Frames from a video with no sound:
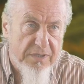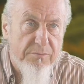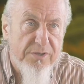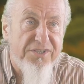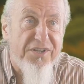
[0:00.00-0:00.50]

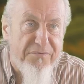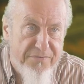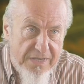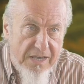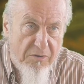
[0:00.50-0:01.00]
podejmujecie
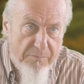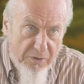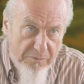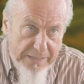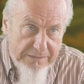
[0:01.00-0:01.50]
wy jako
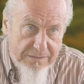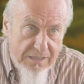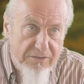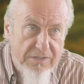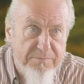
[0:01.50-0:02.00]
Polmet,
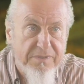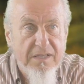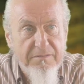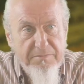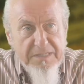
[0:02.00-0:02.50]
tylko
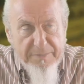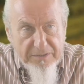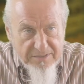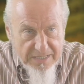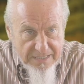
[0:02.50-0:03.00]

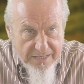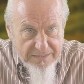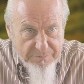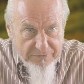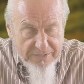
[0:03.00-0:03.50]
inspektor
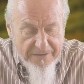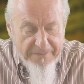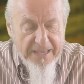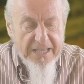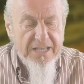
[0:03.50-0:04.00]
sanitarny, sanitarny
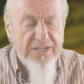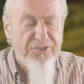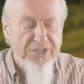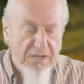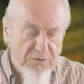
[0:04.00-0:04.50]
prawda? Dokładnie.
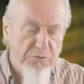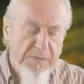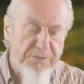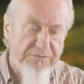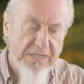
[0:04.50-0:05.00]
Czy ja
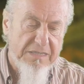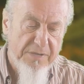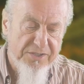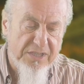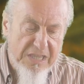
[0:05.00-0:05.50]
rozumiem, że w
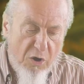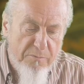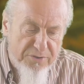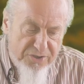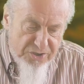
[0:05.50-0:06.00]
takim razie te
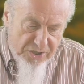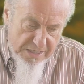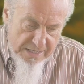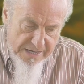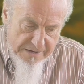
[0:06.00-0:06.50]

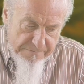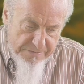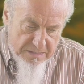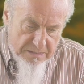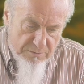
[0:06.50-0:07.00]
obostrzenia
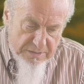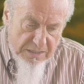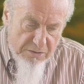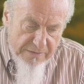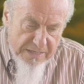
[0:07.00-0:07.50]
są
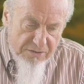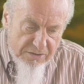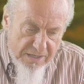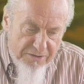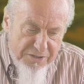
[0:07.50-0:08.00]
skierowane
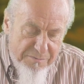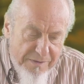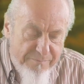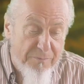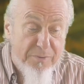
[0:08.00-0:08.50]
do tego,
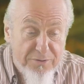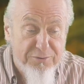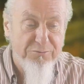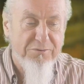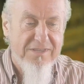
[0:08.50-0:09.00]
żeby po
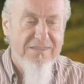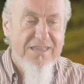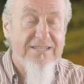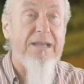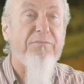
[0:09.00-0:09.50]
prostu
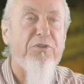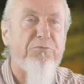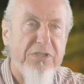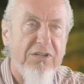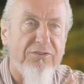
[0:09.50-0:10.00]
nie
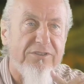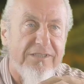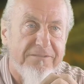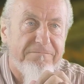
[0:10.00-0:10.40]
zamknąć przychodni?